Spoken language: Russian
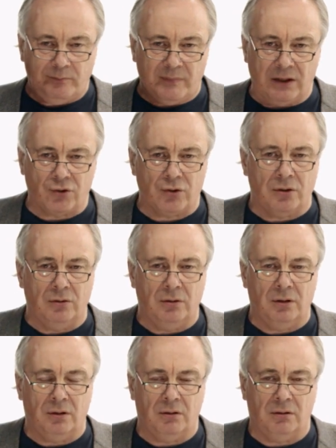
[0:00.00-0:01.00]

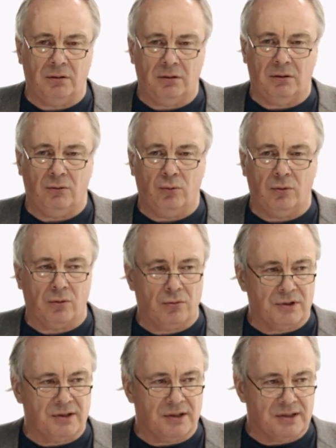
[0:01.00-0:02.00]
что э,
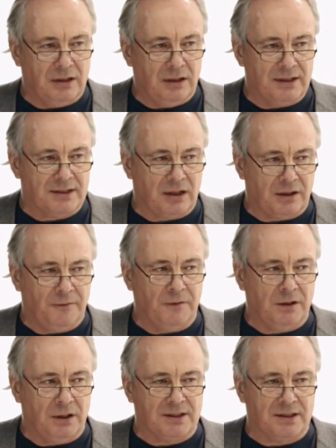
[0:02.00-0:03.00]
угроза социальной
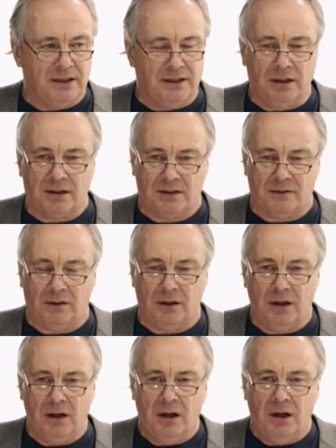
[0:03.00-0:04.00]
стратификации детства –
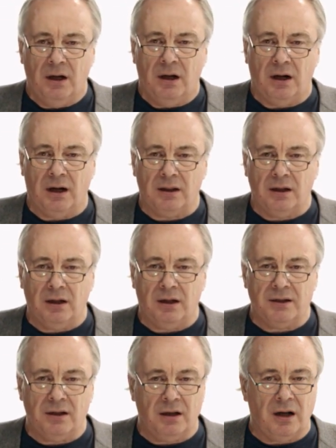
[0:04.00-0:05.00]
она
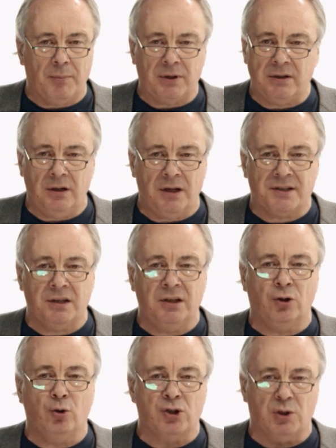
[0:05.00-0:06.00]
определяется не
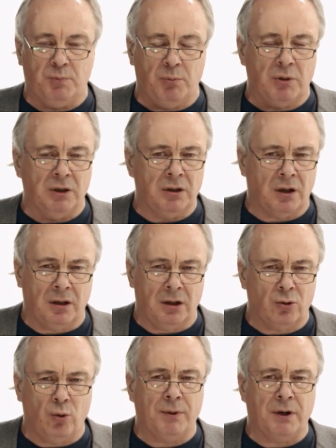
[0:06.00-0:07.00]
доступом к
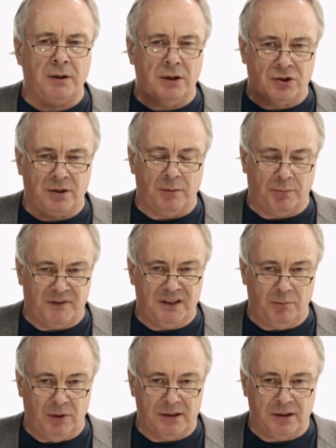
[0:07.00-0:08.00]
интернету, он практически
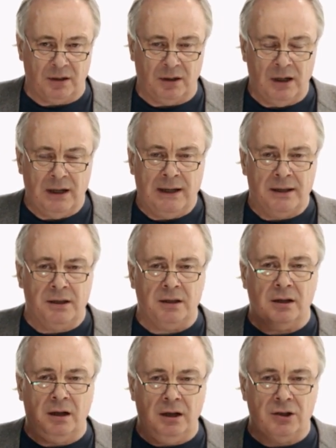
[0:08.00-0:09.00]
повсеместен. Не
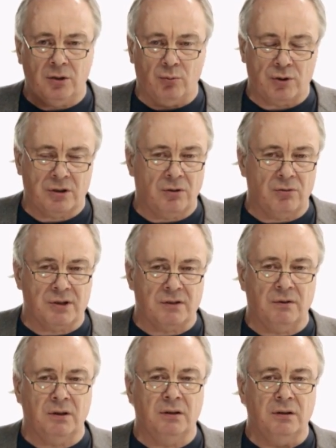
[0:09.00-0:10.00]
наличием
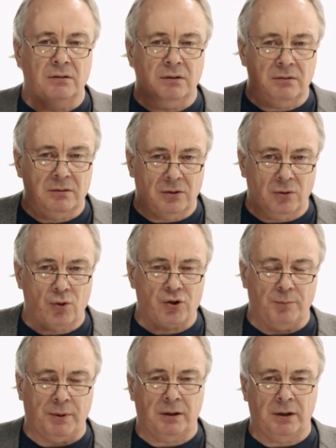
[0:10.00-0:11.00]
устройства, тоже
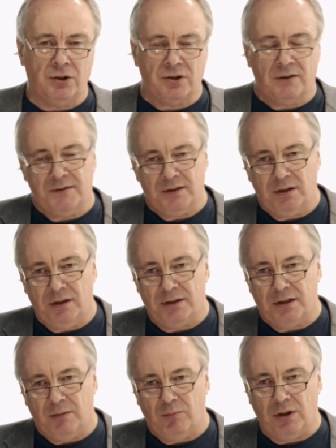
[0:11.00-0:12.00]
практически все
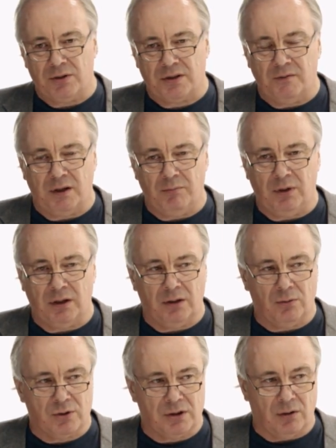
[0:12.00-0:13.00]
дети имеют современное
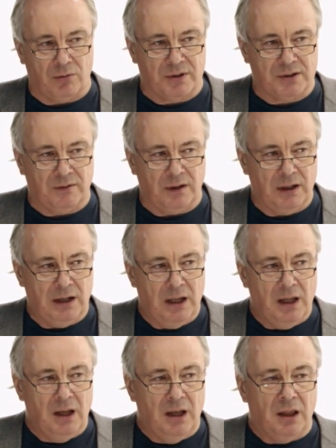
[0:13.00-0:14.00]
устройство.
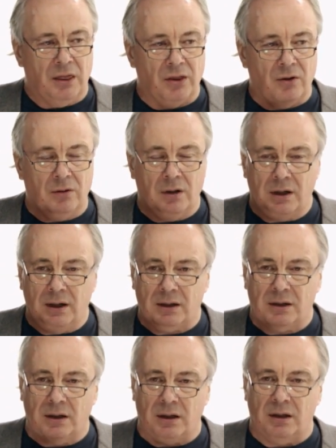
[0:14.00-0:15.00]
Но
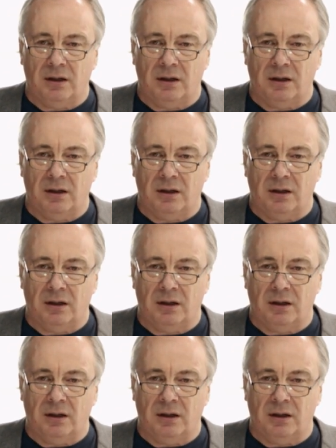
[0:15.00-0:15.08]
это